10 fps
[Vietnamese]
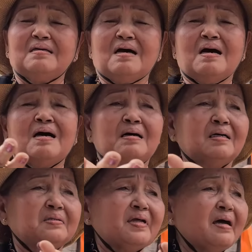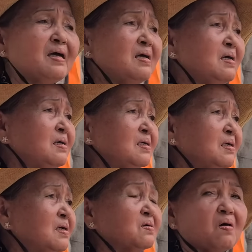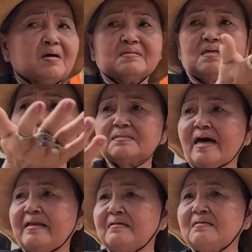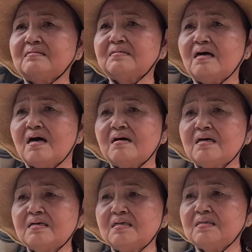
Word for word: giờ đây còn được cảnh thôi